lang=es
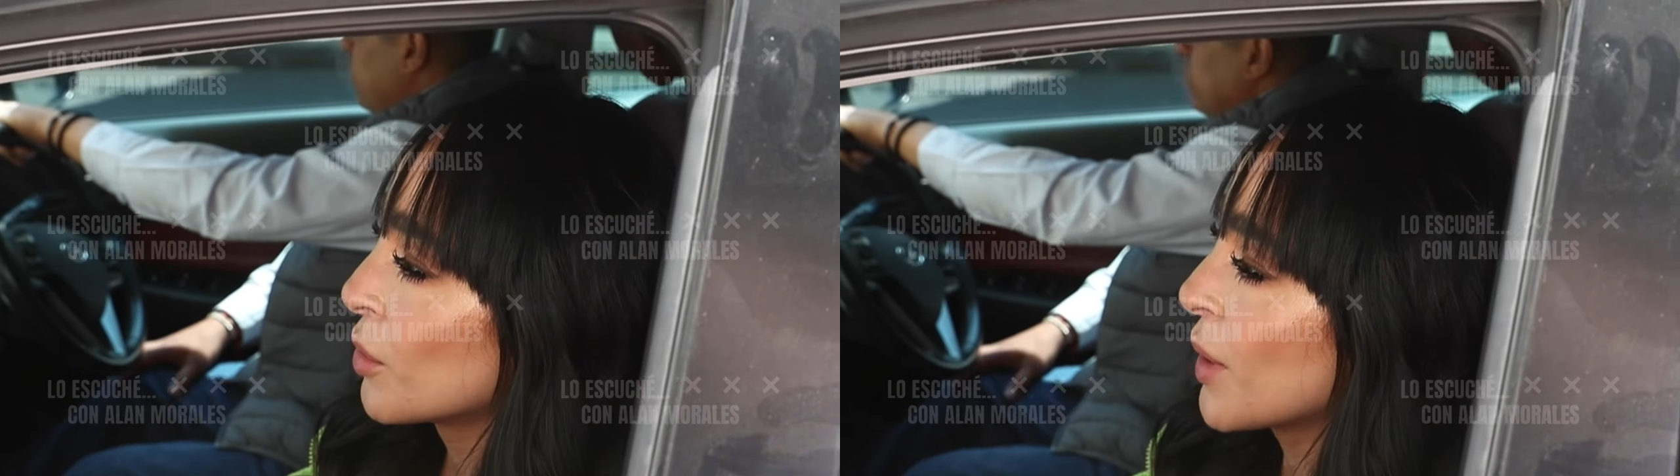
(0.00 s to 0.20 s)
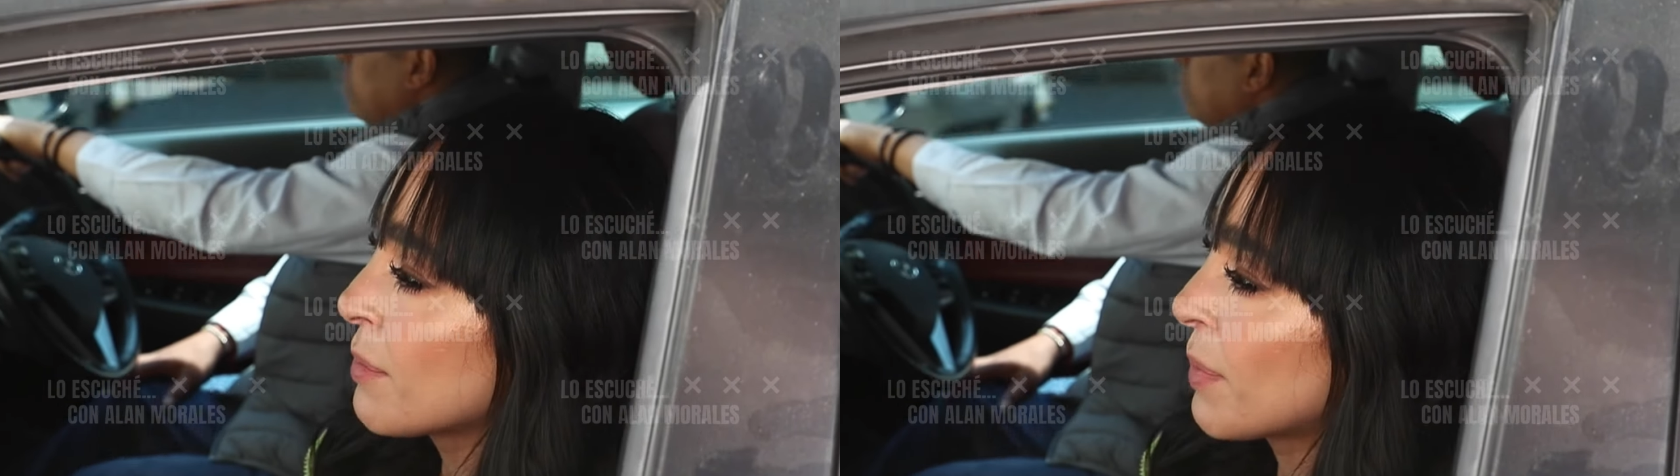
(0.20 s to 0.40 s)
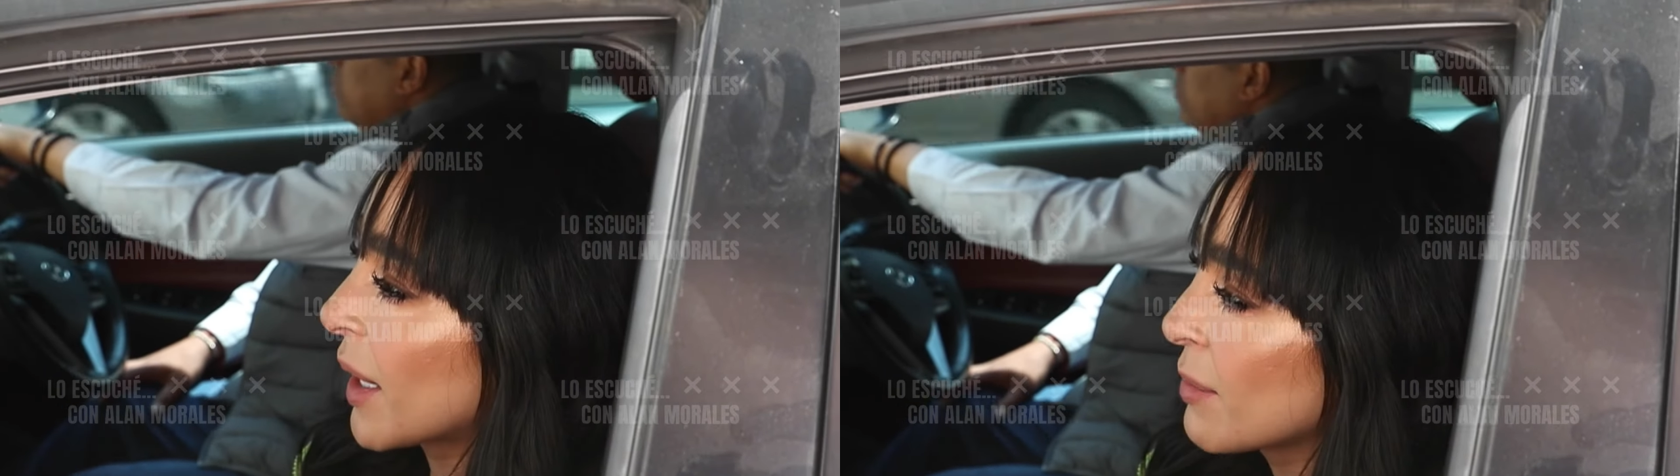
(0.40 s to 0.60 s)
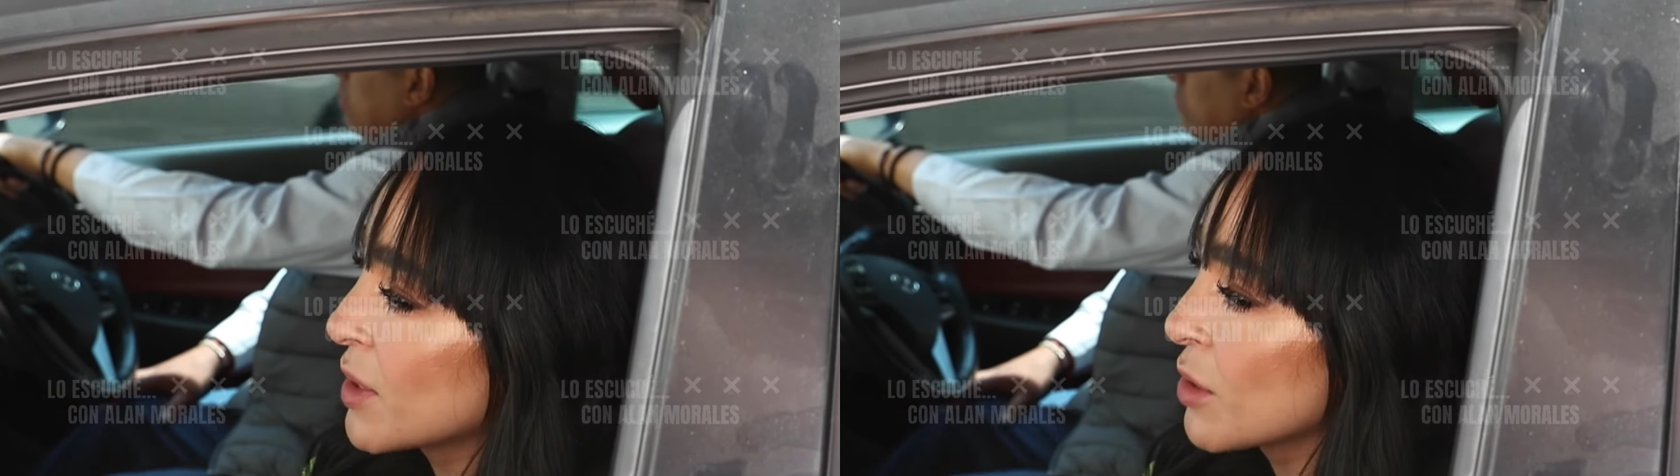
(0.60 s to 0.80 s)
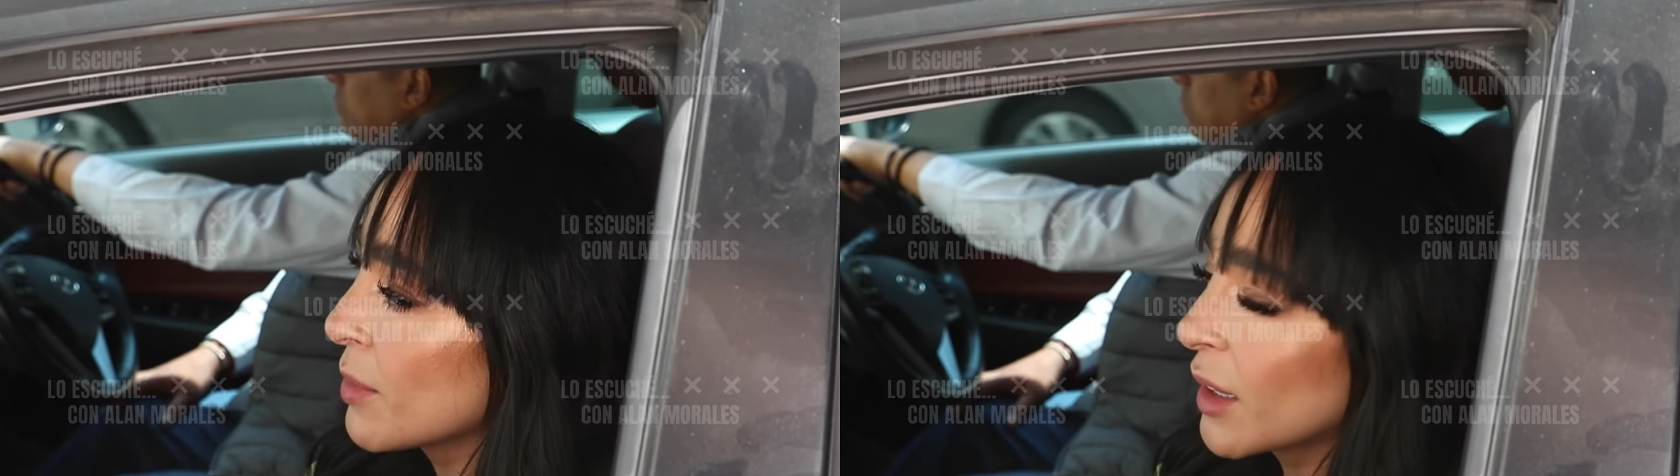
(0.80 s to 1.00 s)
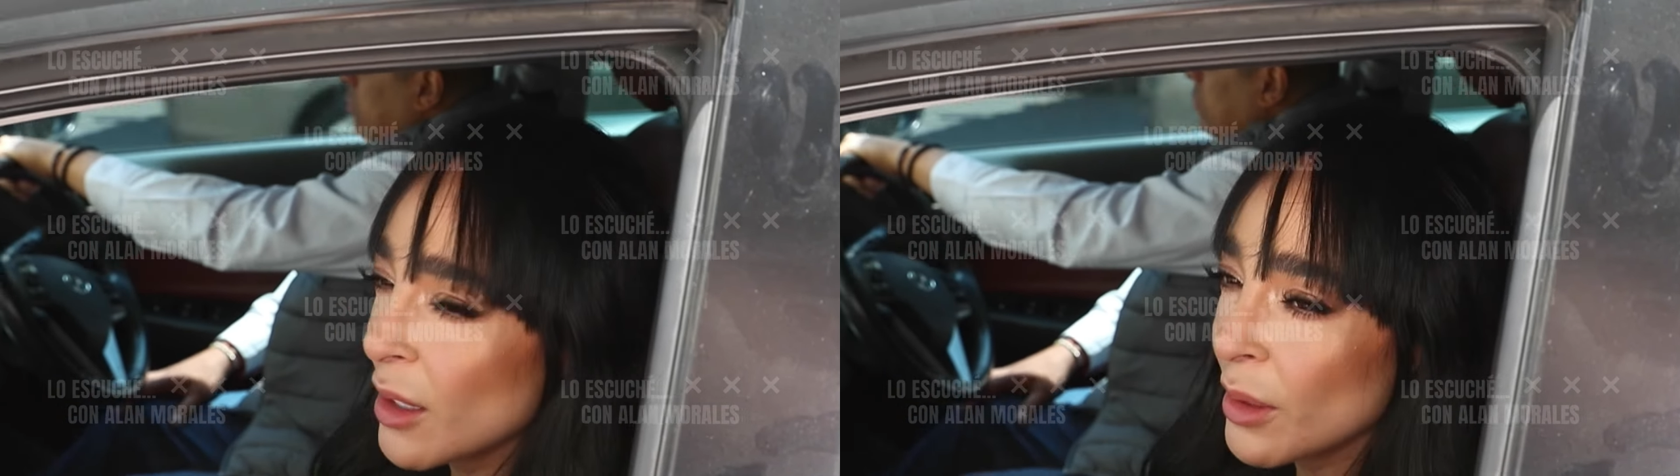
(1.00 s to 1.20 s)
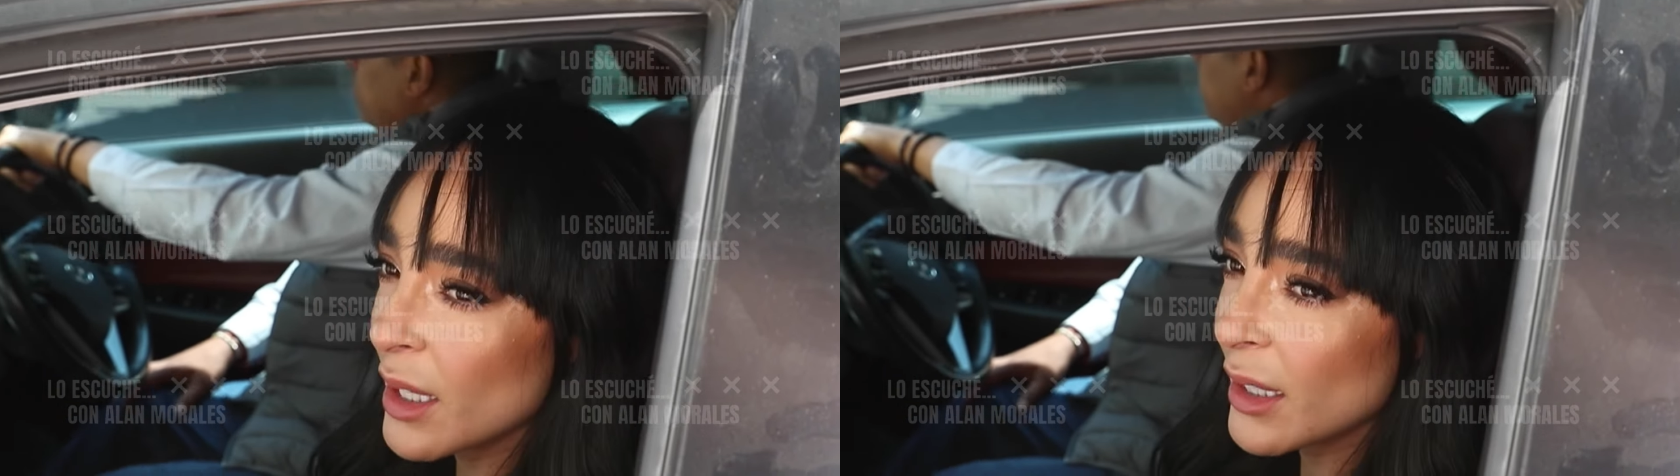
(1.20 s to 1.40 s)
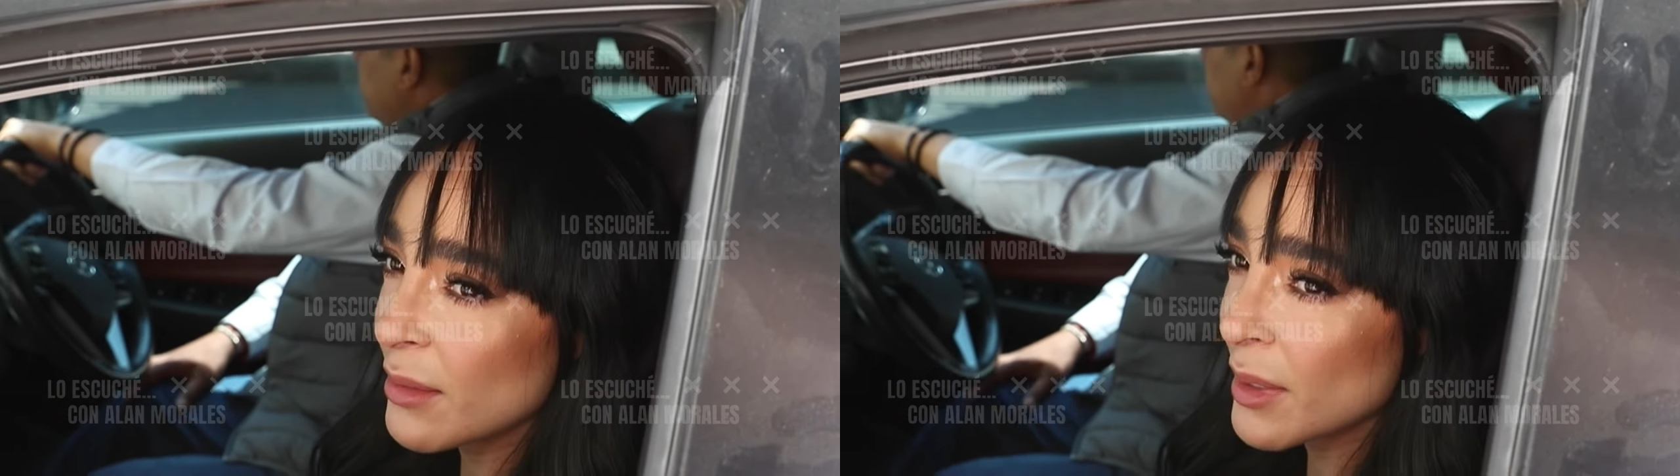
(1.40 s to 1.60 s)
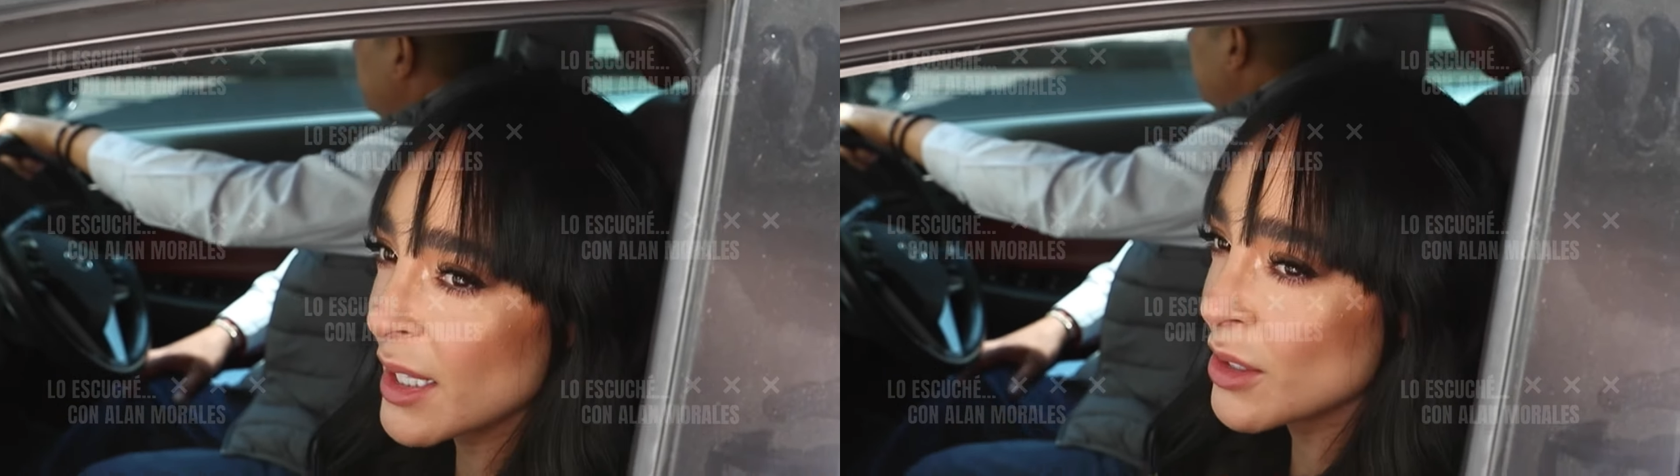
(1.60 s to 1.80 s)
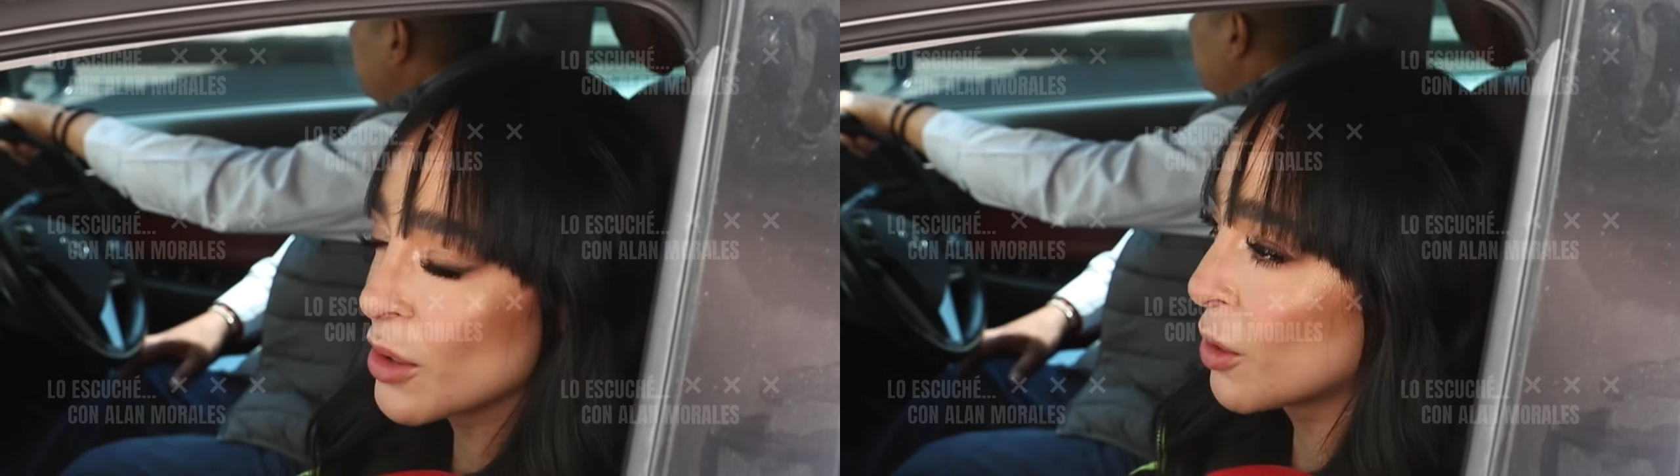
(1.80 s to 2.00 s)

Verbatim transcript: güey, ¿para qué me estoy matando en el gimnasio?